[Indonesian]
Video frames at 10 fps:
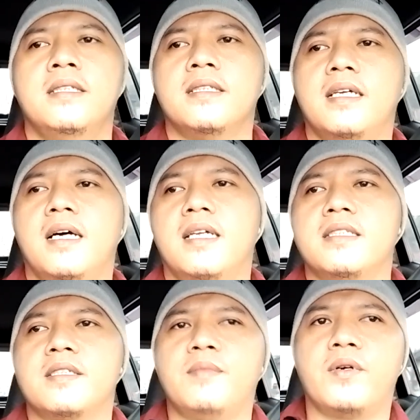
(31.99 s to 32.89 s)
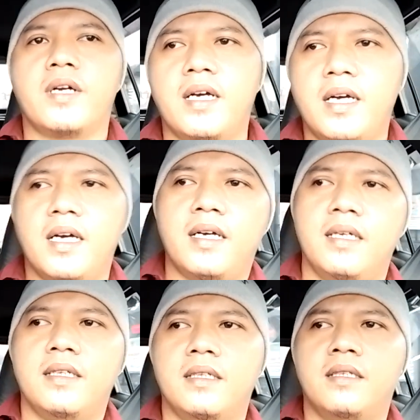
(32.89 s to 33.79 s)
dan semoga
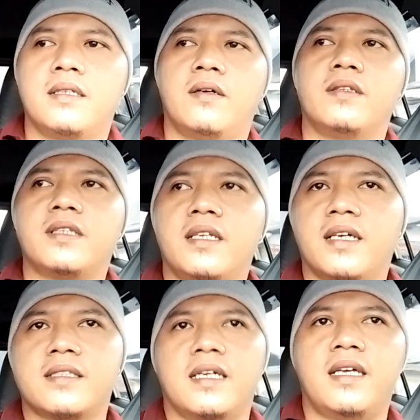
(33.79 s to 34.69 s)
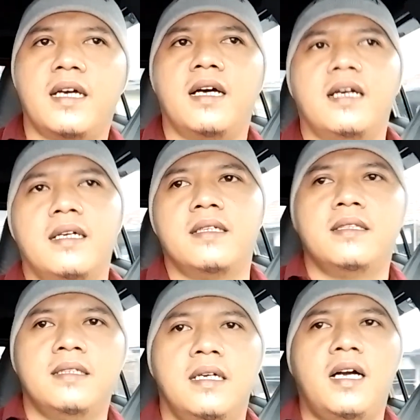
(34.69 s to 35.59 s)
konten yang saya
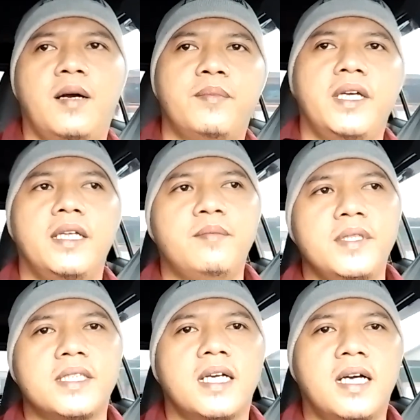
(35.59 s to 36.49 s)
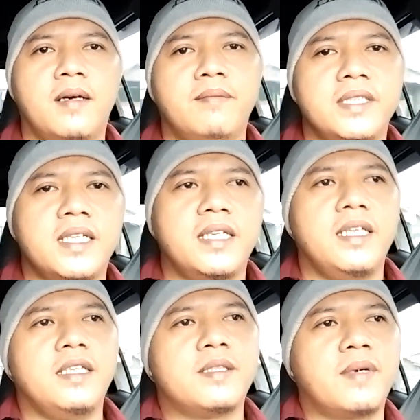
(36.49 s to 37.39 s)
update bisa
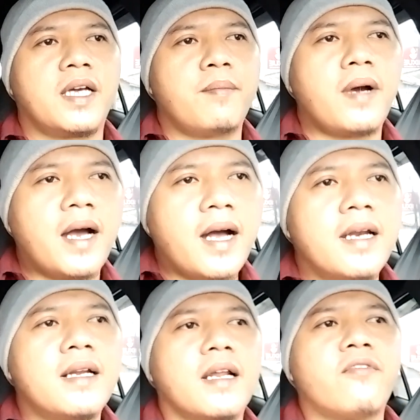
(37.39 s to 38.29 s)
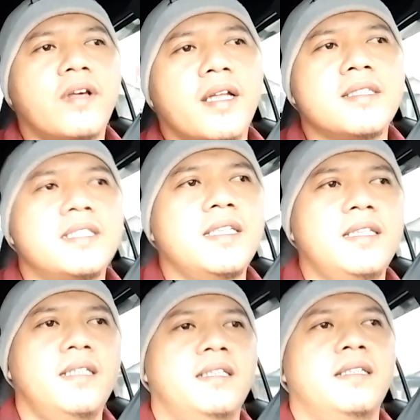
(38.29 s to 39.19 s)
menjadi sebagai bahan
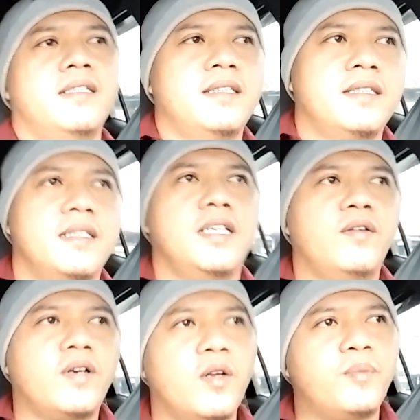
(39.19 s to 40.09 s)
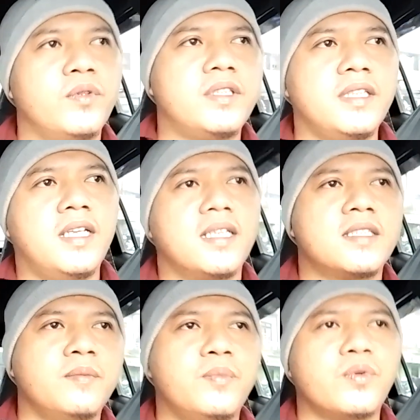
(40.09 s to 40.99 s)
referensi ya walaupun tidak
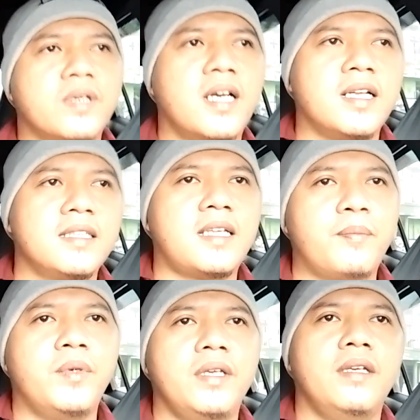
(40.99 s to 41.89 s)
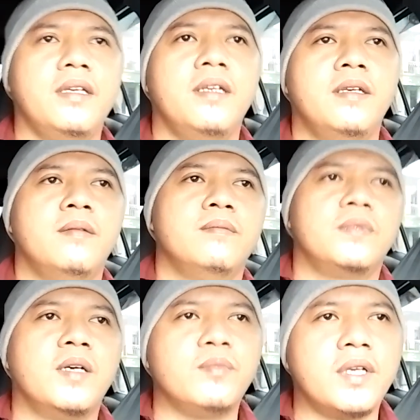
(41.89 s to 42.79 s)
sempurna tapi
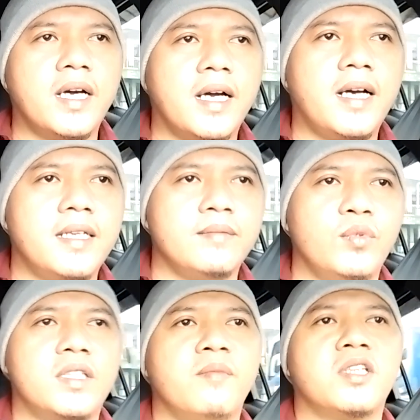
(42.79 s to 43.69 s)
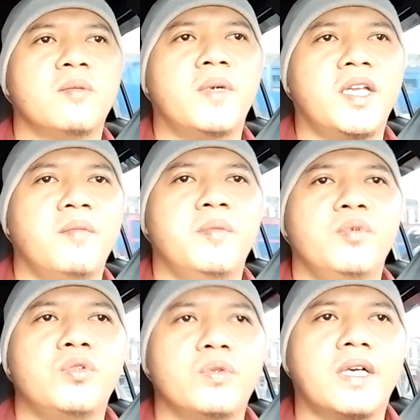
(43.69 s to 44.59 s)
mudah-mudahan buat teman-teman yang
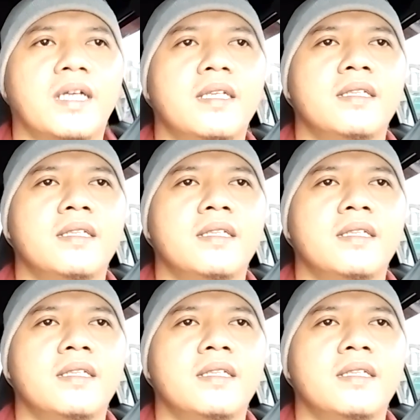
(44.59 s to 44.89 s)
membutuhkan